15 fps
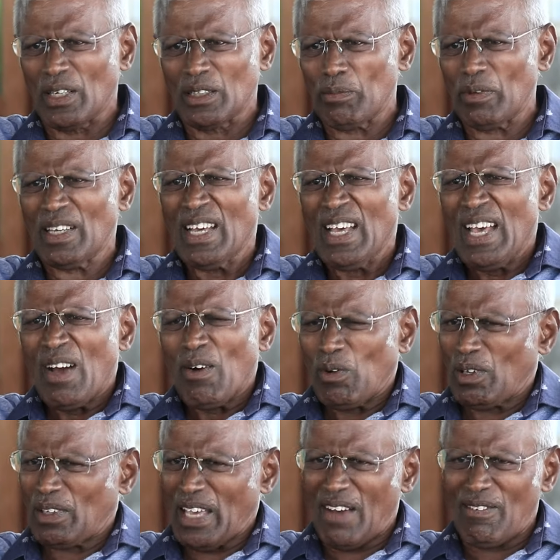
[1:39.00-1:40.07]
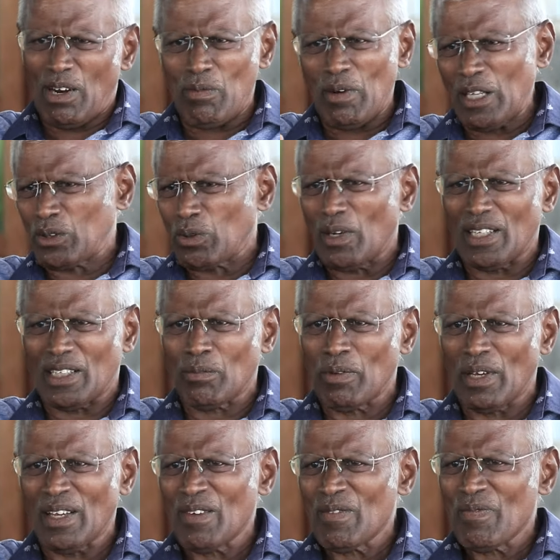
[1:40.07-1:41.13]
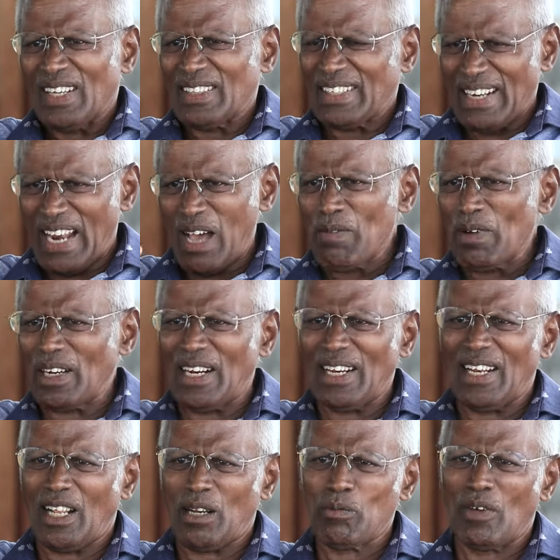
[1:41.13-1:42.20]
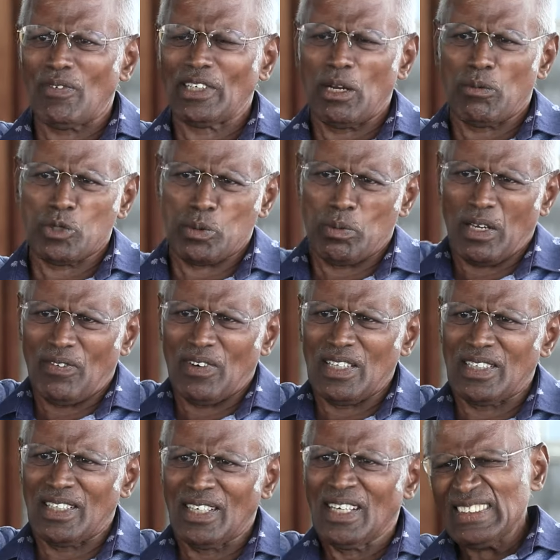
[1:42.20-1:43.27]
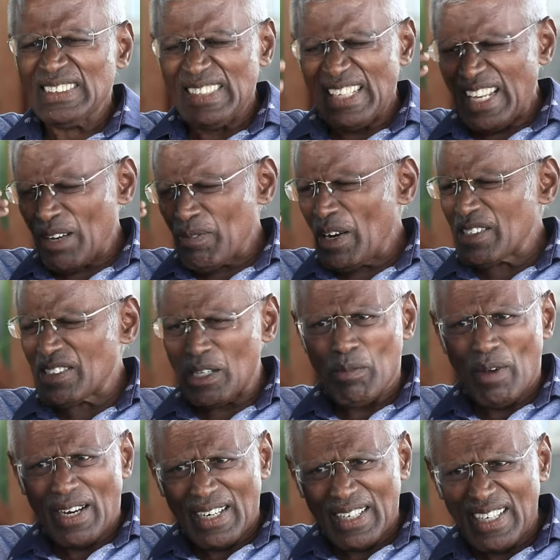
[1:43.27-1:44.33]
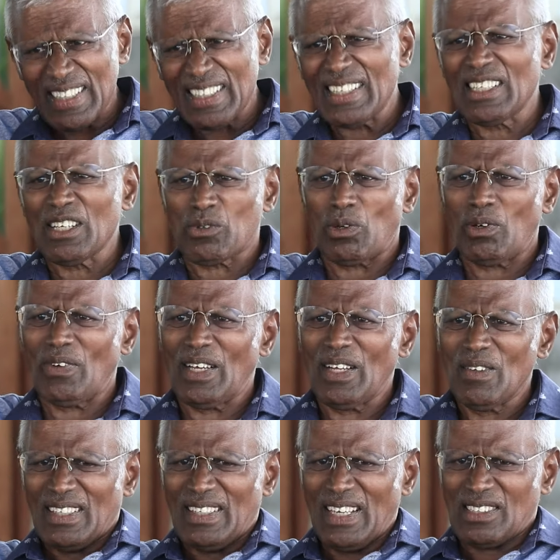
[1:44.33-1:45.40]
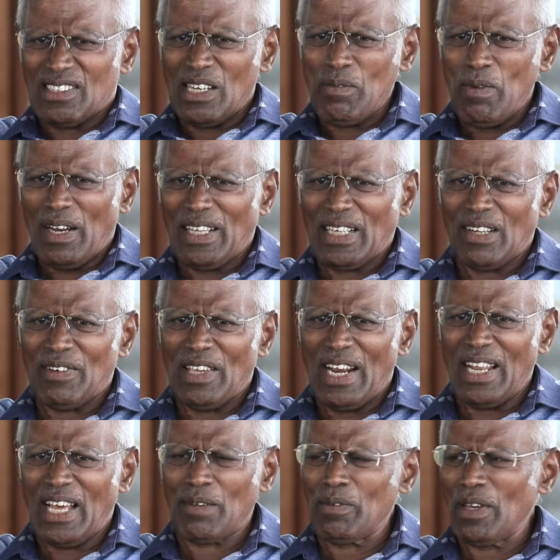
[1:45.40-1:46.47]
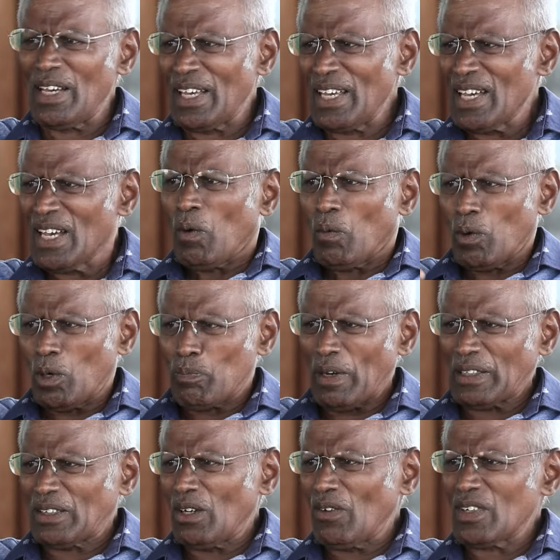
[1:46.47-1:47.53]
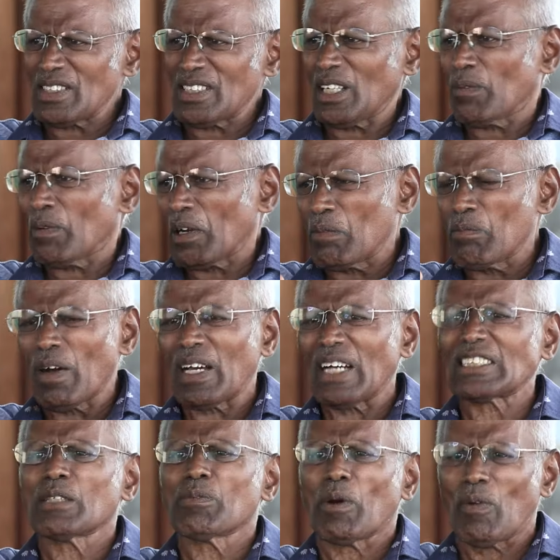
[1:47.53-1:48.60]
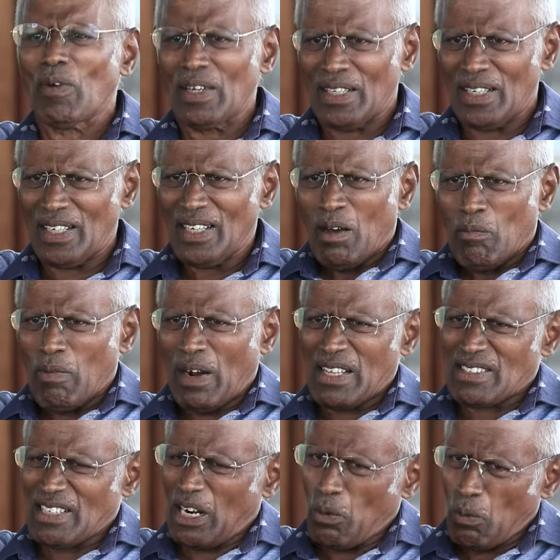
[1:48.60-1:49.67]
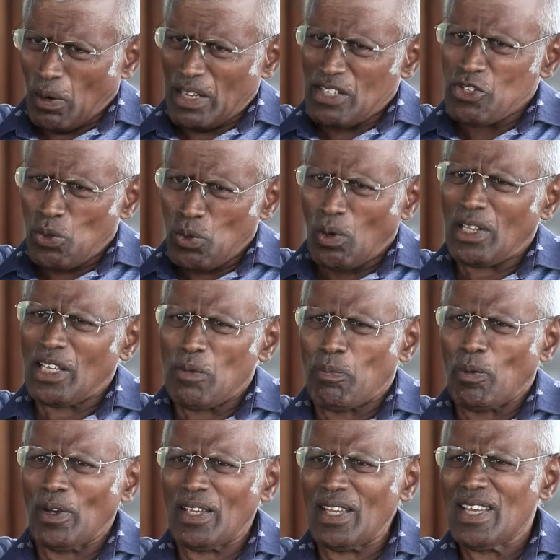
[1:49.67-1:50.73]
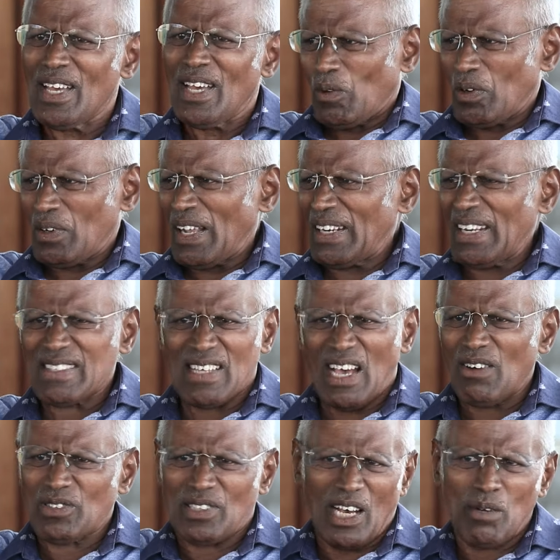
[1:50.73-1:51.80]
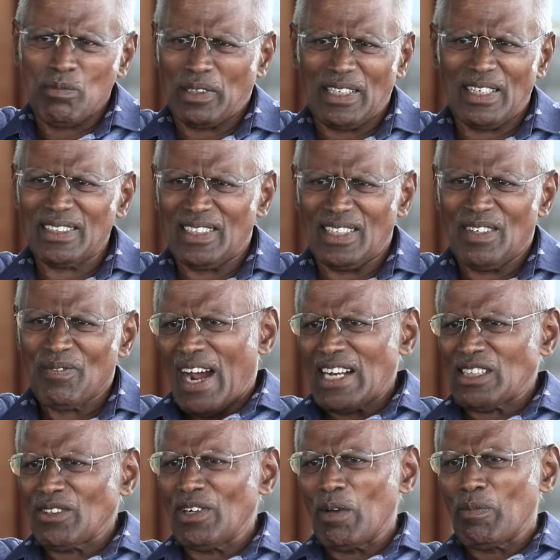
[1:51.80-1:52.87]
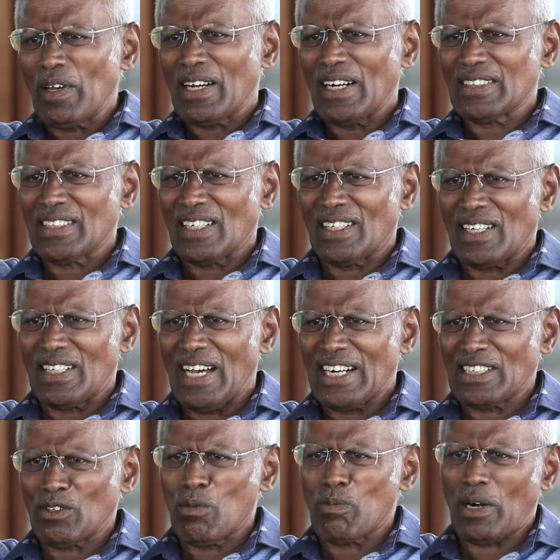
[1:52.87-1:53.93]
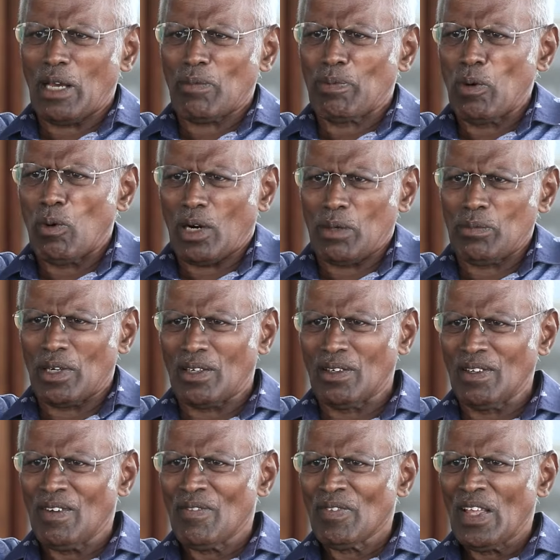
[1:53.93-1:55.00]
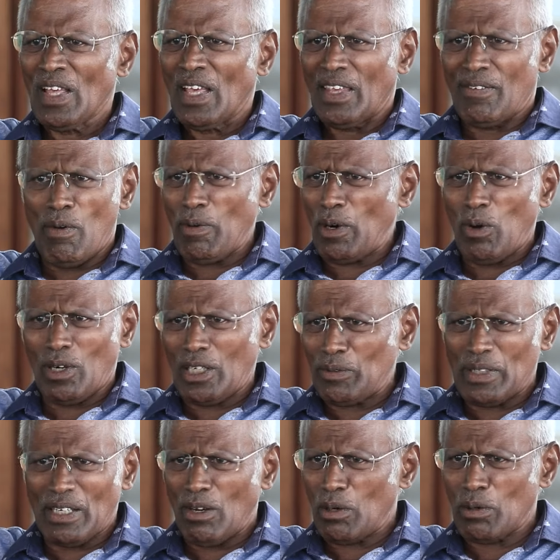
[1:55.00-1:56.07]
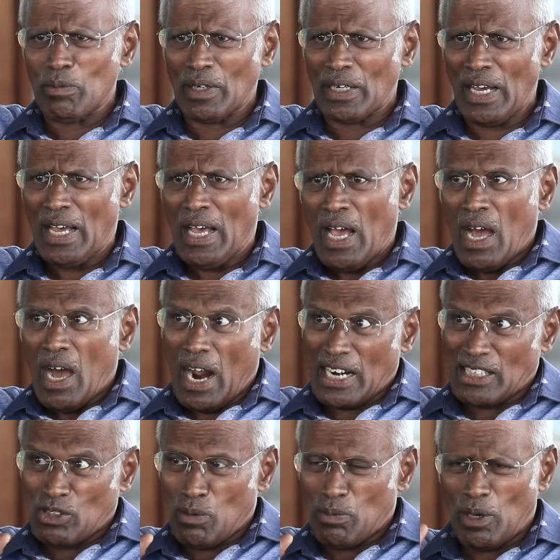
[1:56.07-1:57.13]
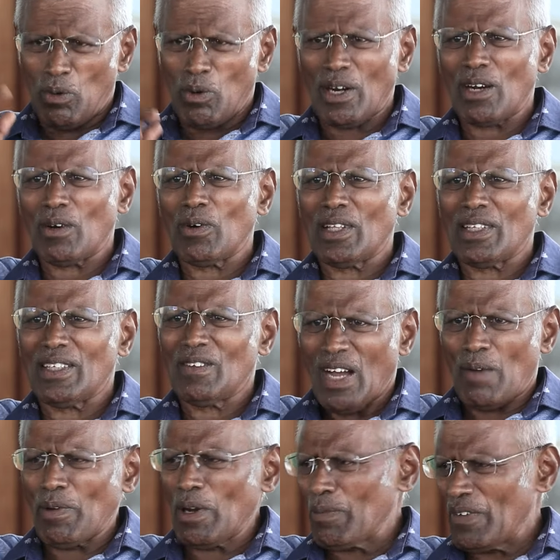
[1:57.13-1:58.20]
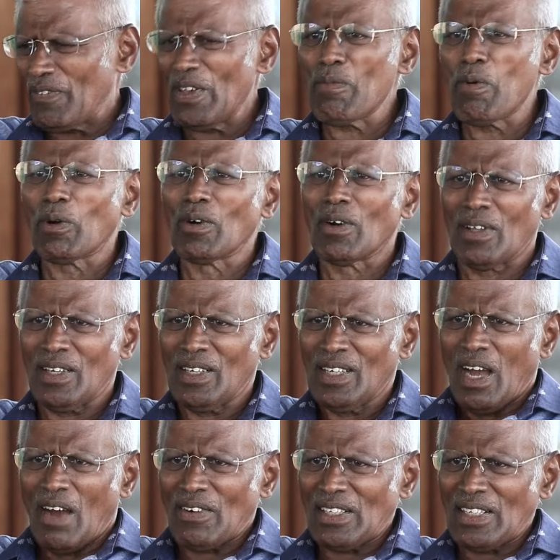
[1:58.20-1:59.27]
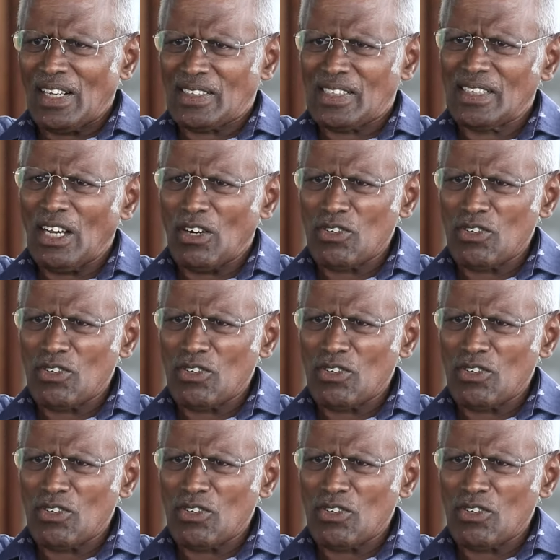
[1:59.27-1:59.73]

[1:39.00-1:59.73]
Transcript: சொல்லு தம்பி ஒரு கேவலமான தொழில் தம்பி அது கிளாமர்னால் எல்லோரும் போய் விட்டில் பூச்சி மாதிரி விழுந்து எல்லாருமே சினிமா எடுக்காதீங்கன்னு சொல்லுங்கள் என் சினிமாவில் இருக்கிறவங்க எல்லாருமே ஒரு பத்து வருஷத்துக்கு அப்புறம் ரொம்ப கஷ்டப்படுவானுங்க மனசால் உடஞ்சி நொறுங்கி போய் ஒரு நல்ல சாவு சாக மாட்டானுங்க அடுத்தவன் எப்படி கழுத்தை இருக்கிறது அடுத்தவன் படம் எப்படி ஓடாமல் இருக்கும் இவன் கூட ஓடுறது பற்றி கவலை விட மாட்டான் அடுத்தவன் படம் ஓடிடக்கூடாது அப்புறம் இப்படி வீம்பு பண்ணணும் அவனை நிறுத்து